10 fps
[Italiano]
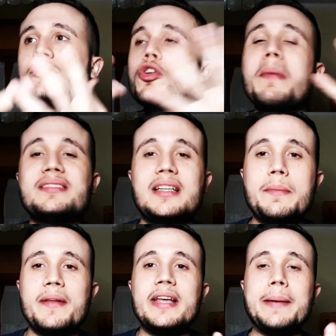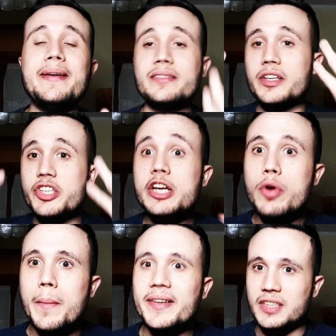sono bastati praticamente
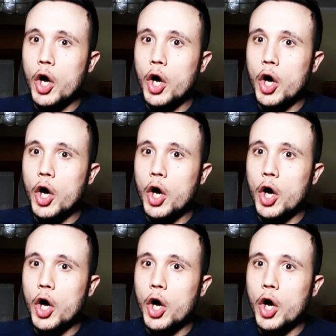5 mesi